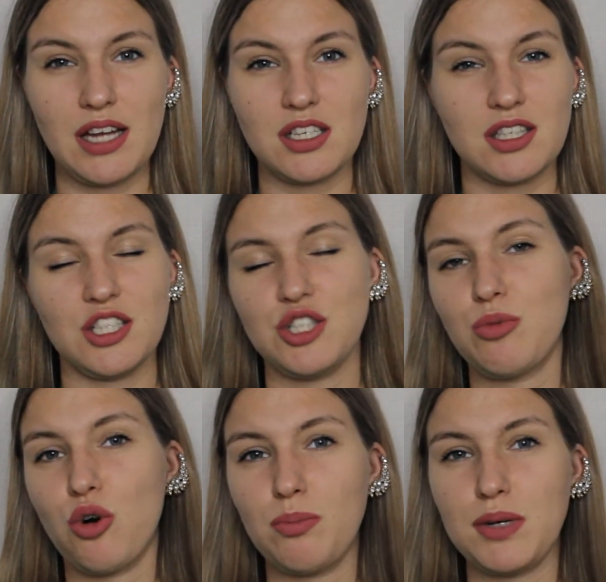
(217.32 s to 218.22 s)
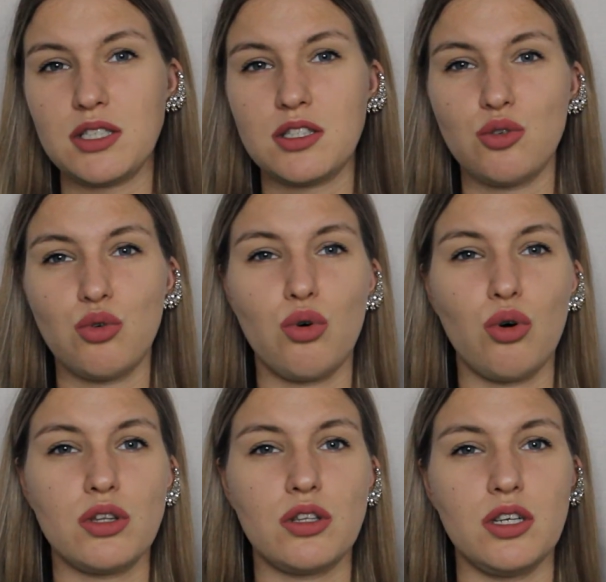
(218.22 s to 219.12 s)
ядерная, чем комплексный
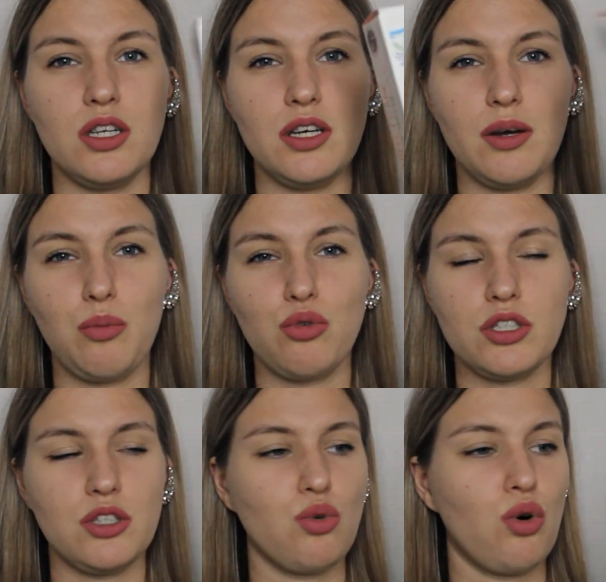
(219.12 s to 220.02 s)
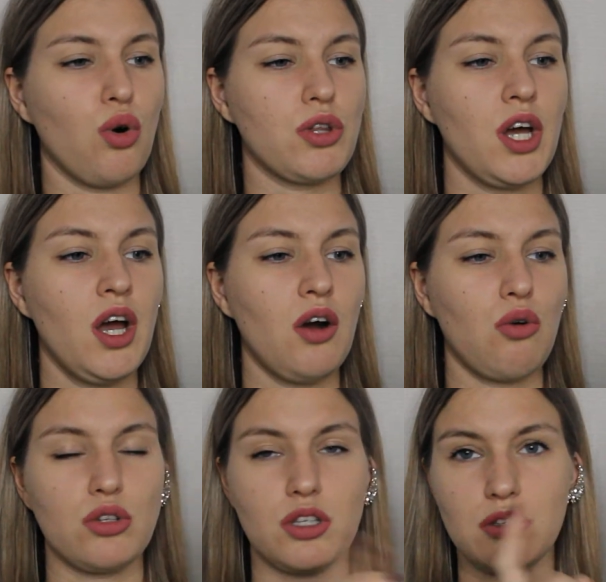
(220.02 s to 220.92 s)
уход или мультиуход
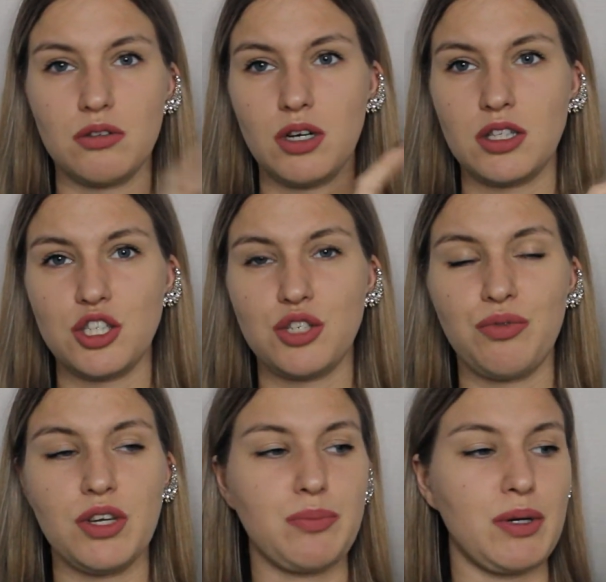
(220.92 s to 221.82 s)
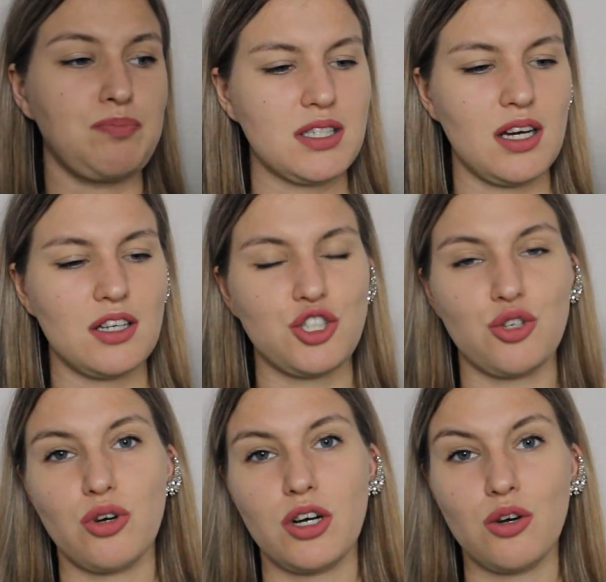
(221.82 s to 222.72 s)
от этой же фирмы. Паста
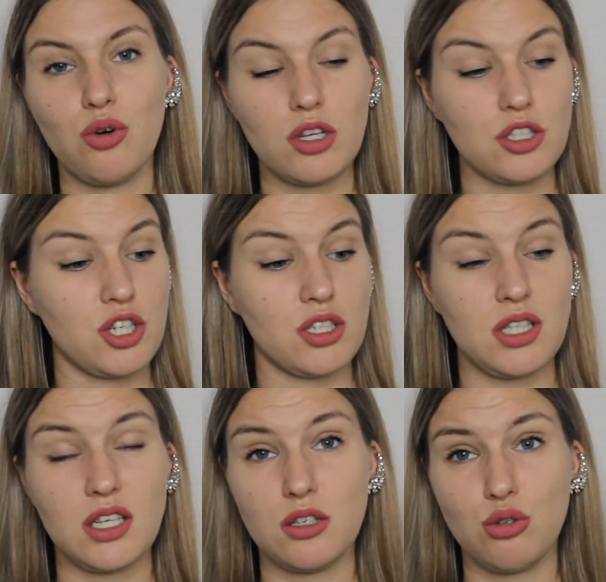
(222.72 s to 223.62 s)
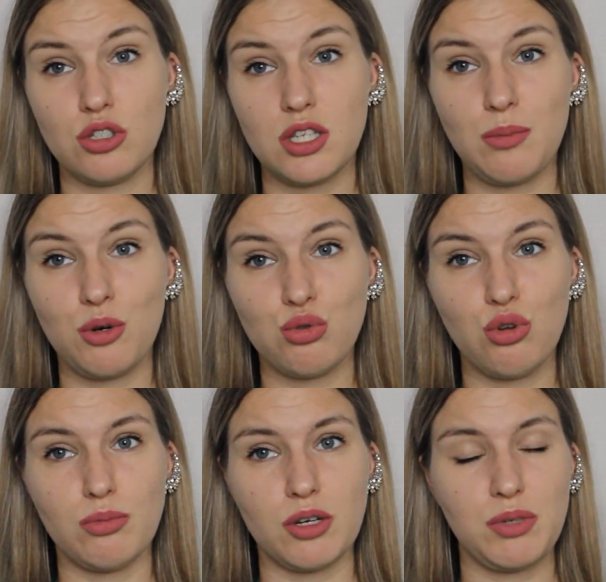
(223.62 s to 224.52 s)
широкая горлышко, кстати, одно из самых
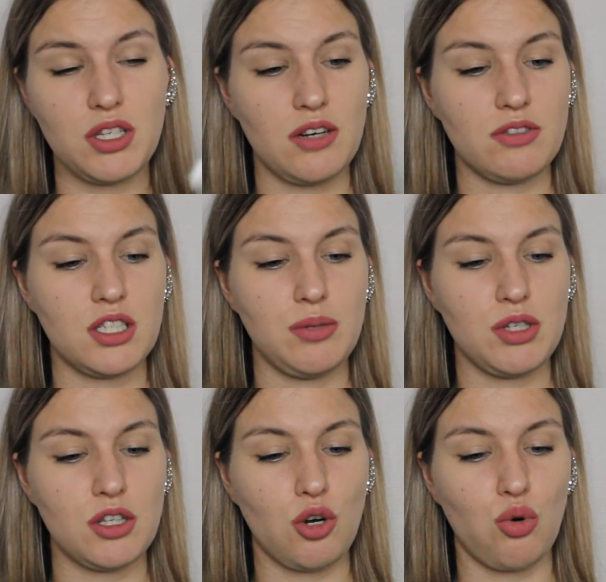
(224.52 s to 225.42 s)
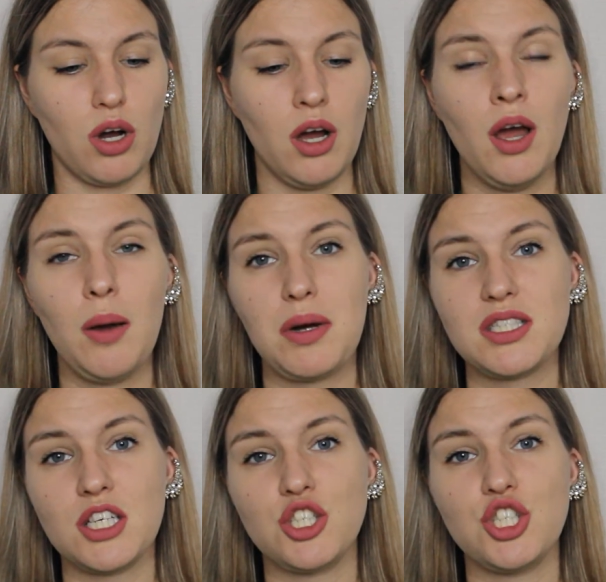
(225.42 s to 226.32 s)
удобных. Мне нравится именно такое.
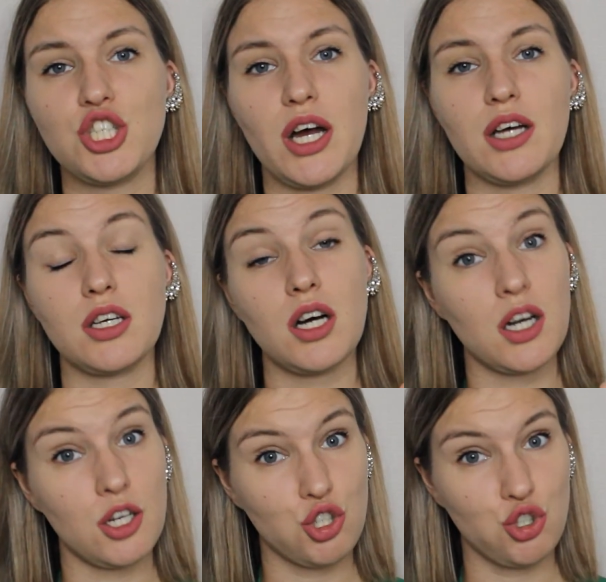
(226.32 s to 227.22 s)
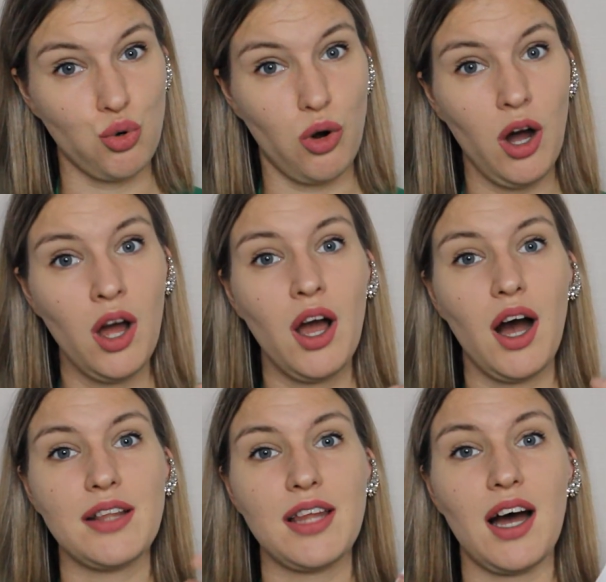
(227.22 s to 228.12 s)
Паста очищает хорошо,
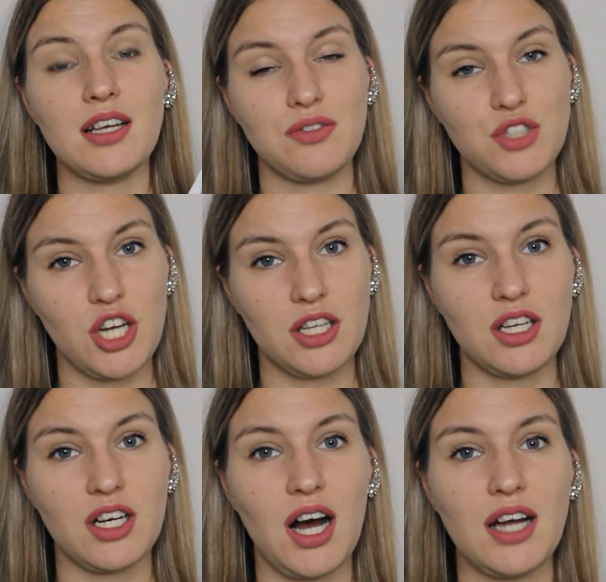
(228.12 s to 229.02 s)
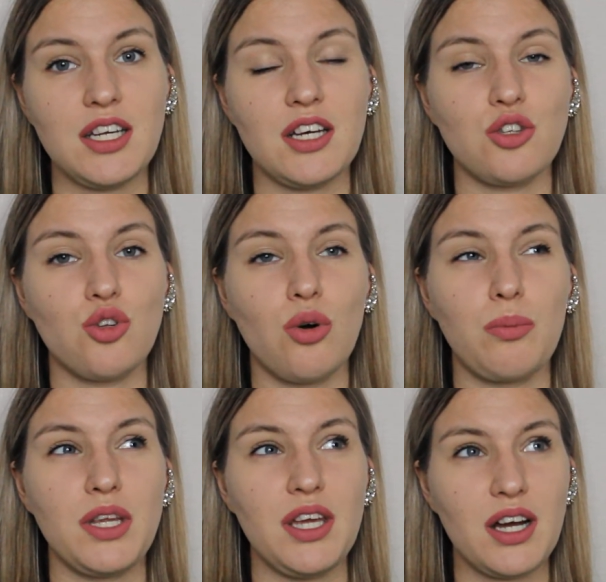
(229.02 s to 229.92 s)
она освежает дыхание, но
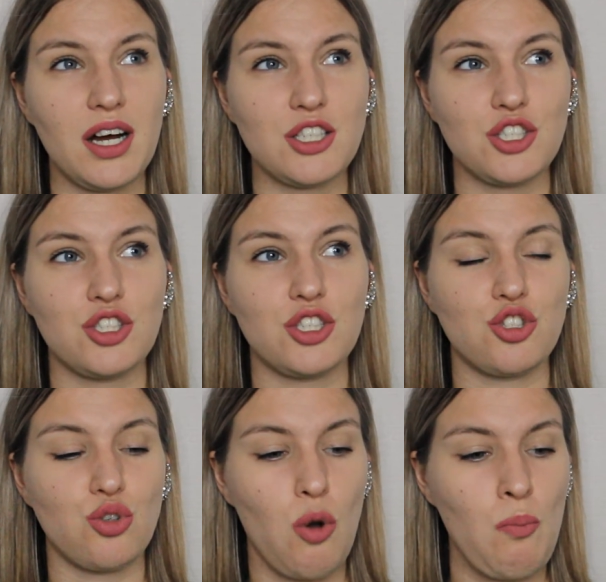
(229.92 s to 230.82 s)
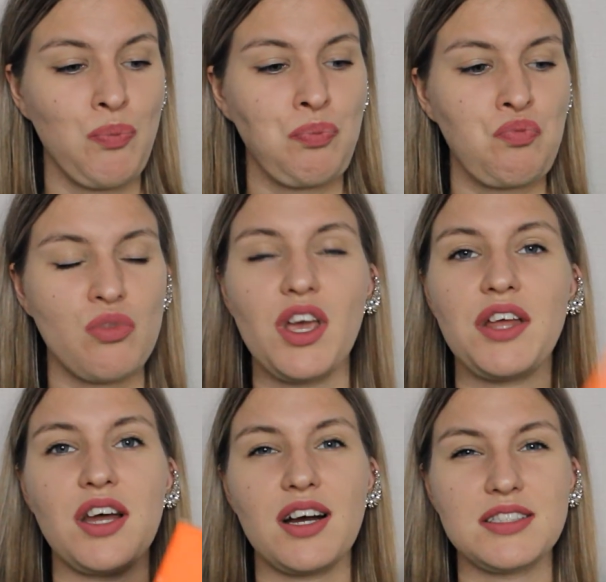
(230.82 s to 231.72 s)
мне кажется, что
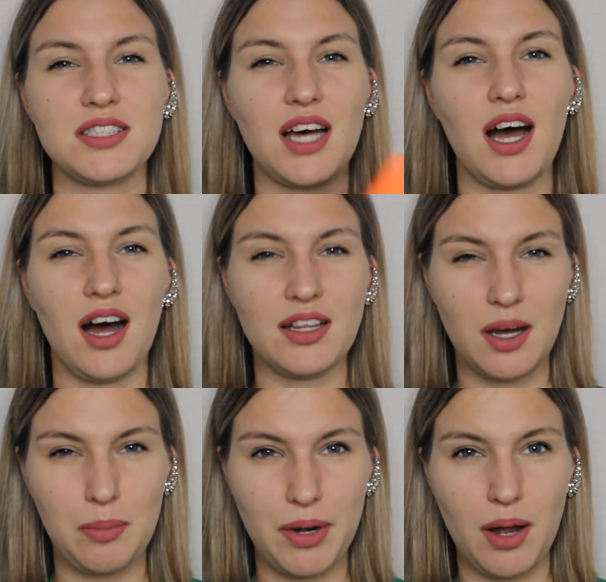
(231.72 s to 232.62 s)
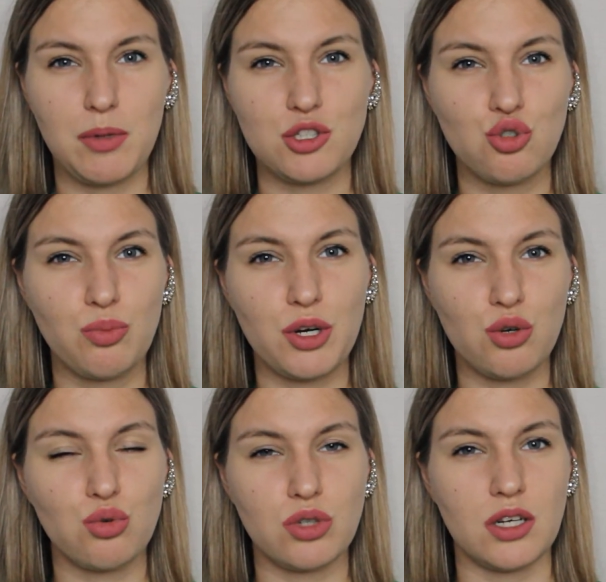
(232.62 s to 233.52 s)
не до конца она прямо супер
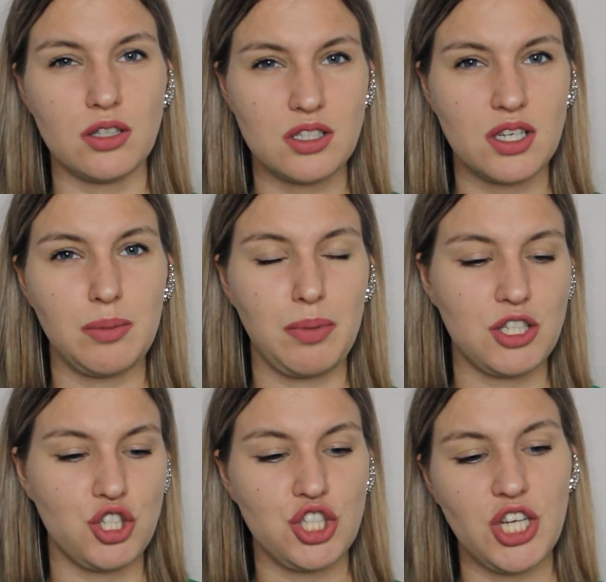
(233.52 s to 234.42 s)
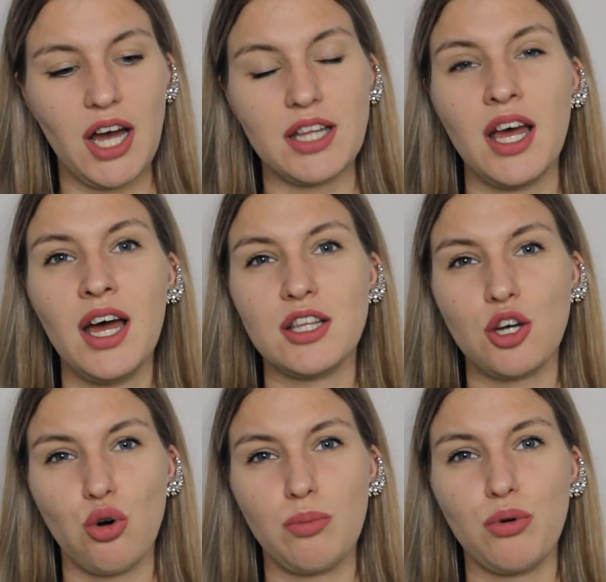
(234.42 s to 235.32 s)
круто до скрипа очищает. Такой